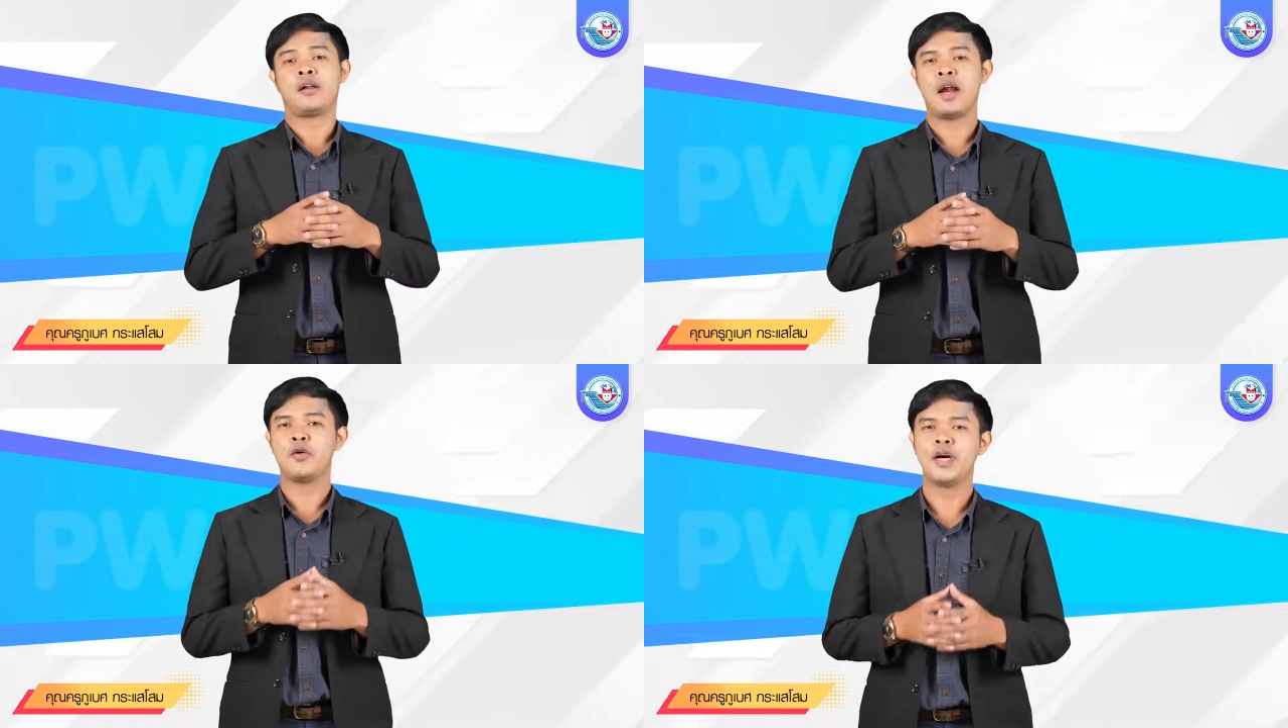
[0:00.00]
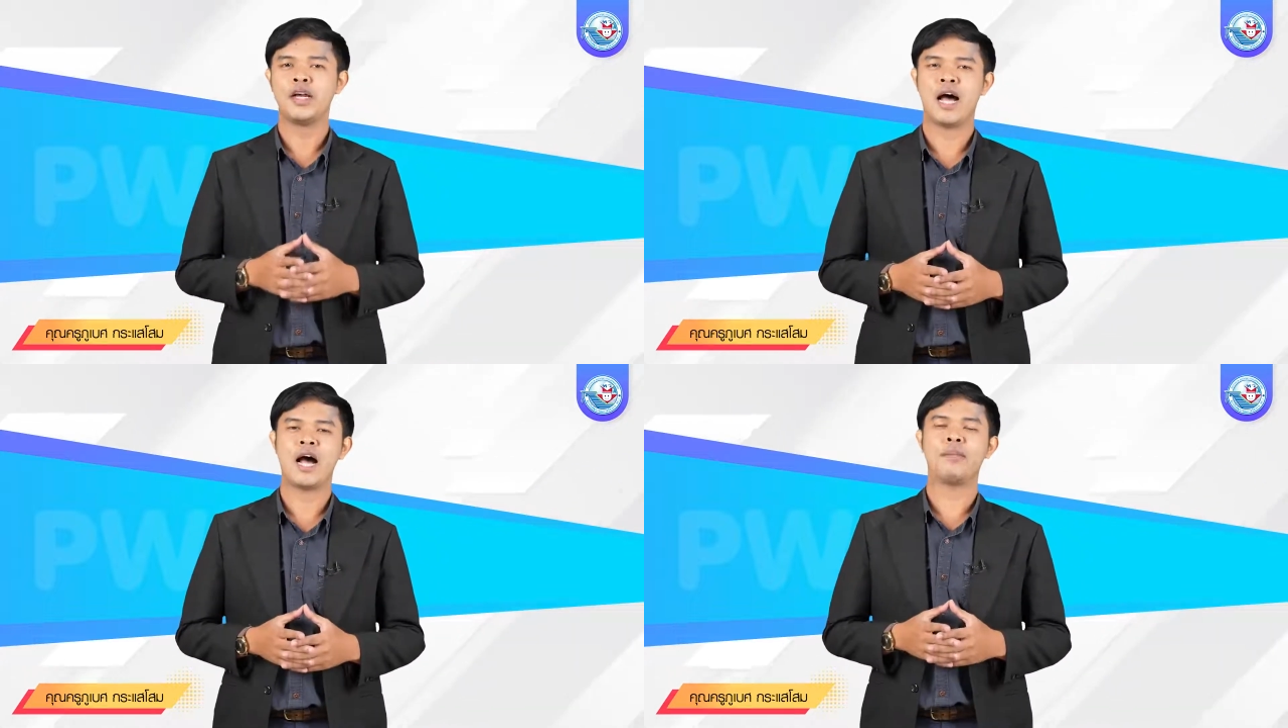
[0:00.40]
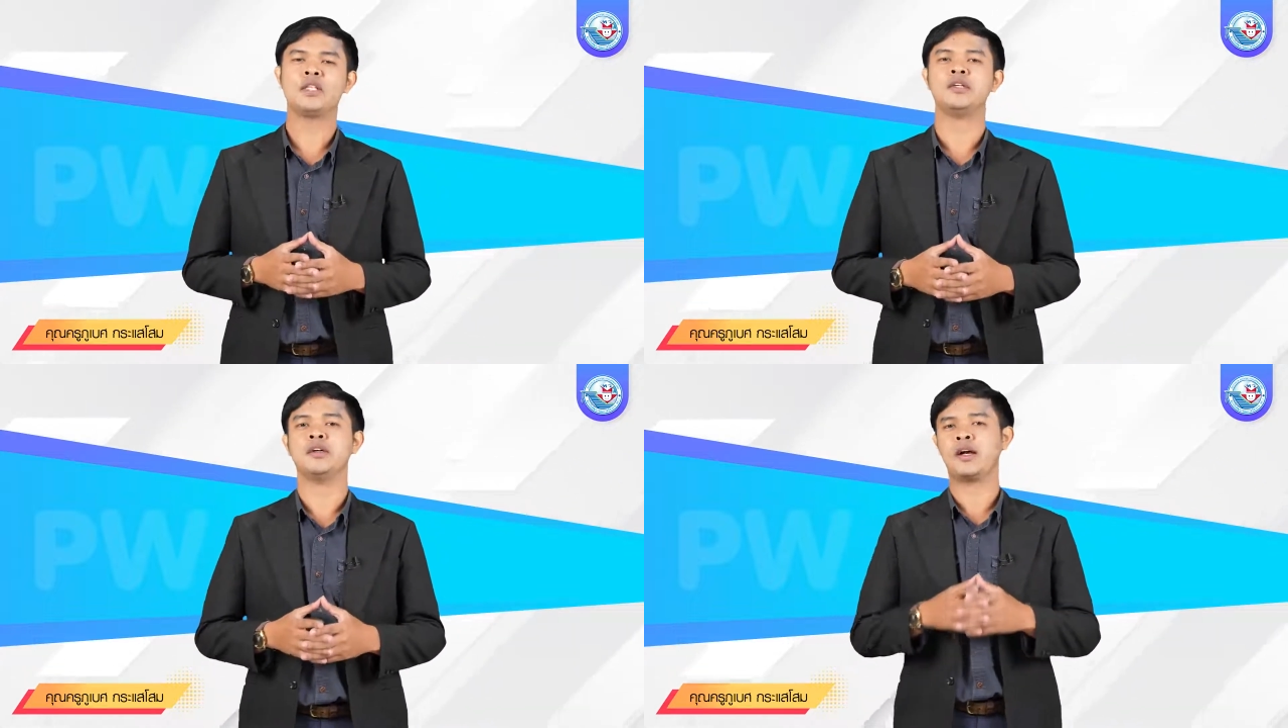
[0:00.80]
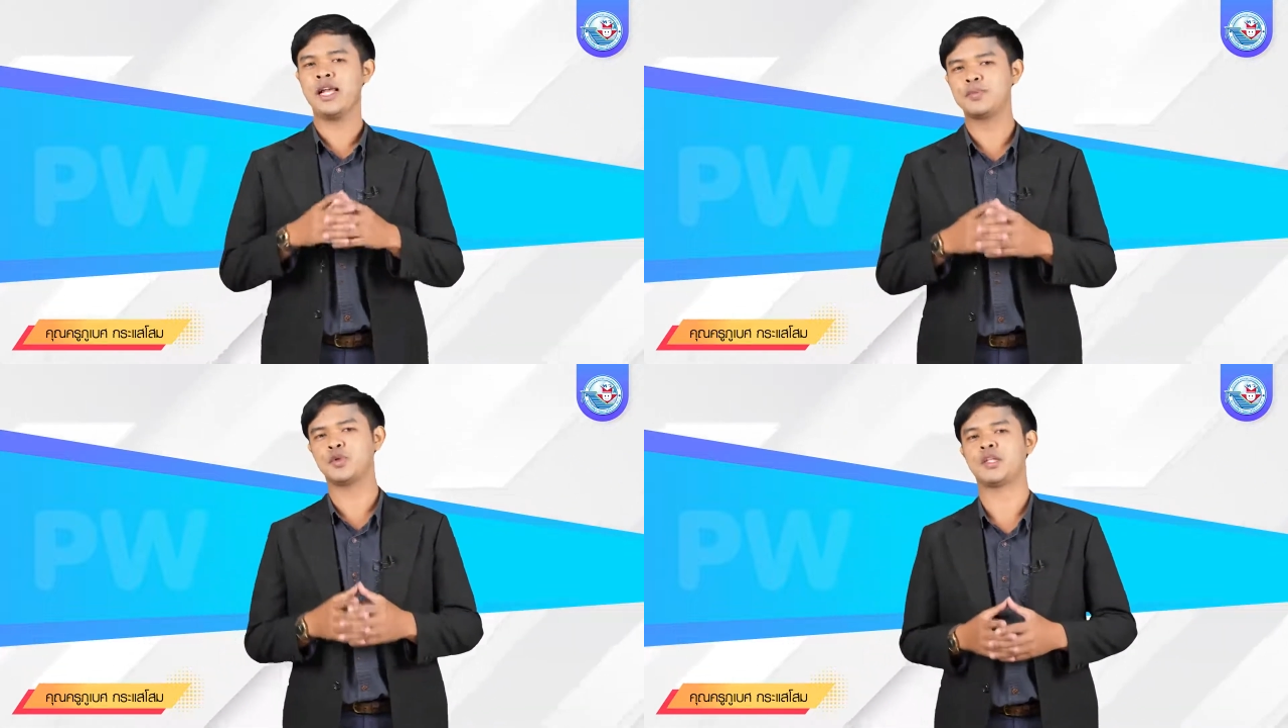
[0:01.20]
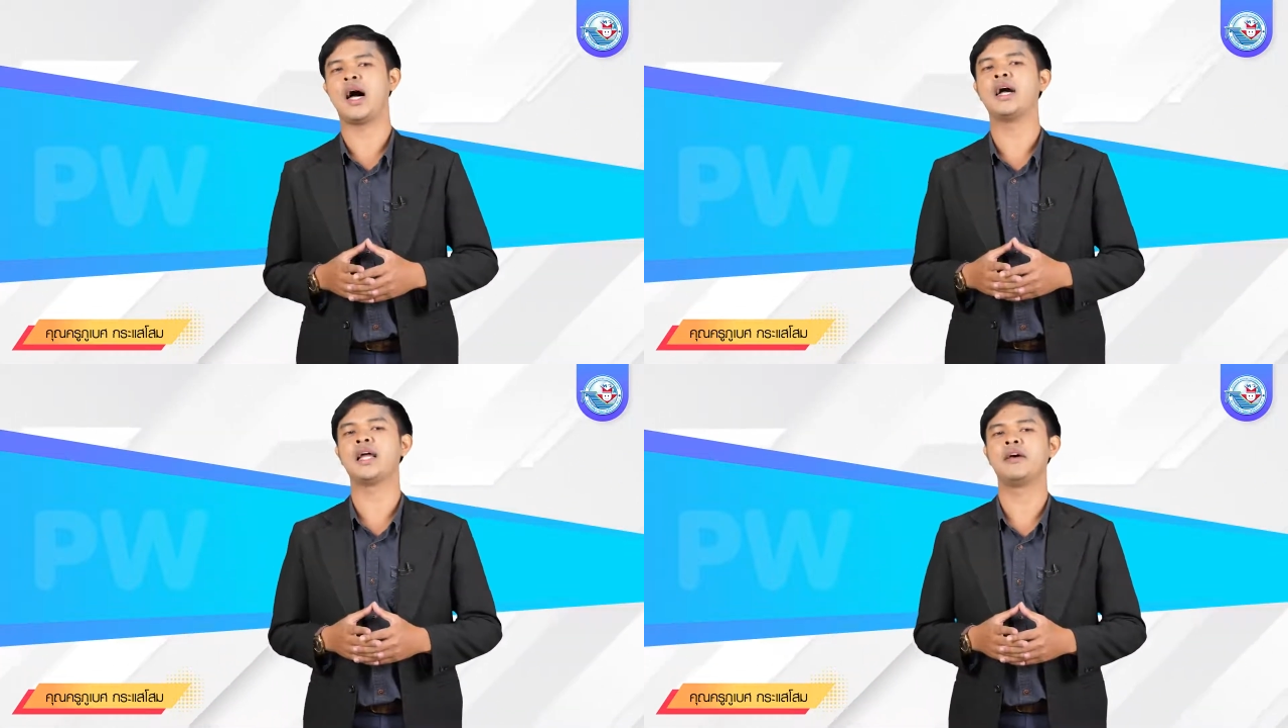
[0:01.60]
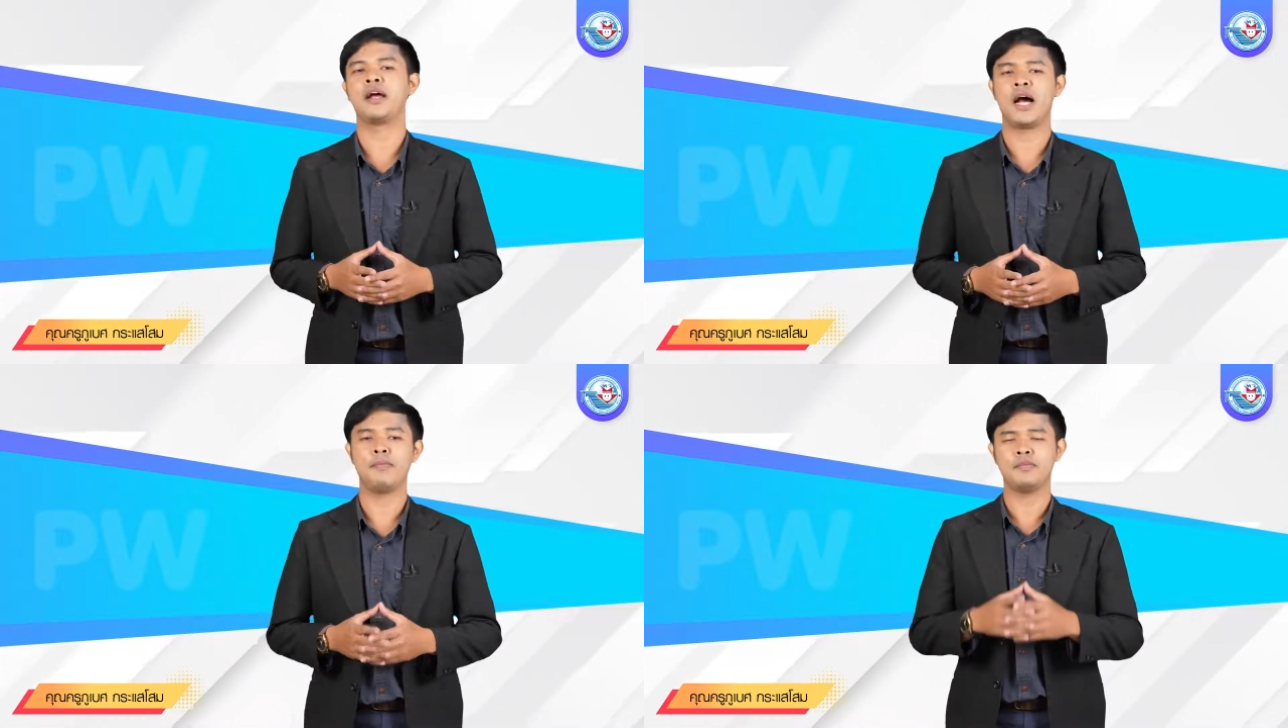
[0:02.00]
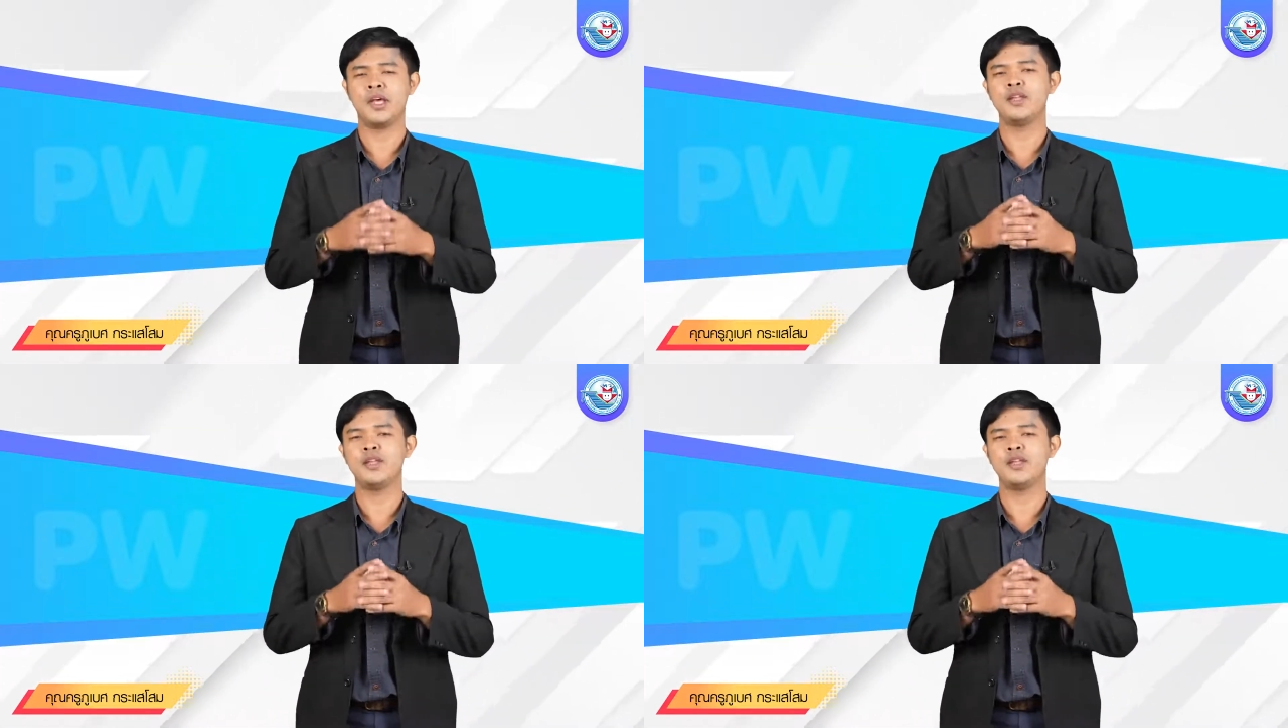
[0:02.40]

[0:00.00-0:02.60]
เราเดินทางมาถึงคลิปสุดท้ายกันแล้วนะครับ ใน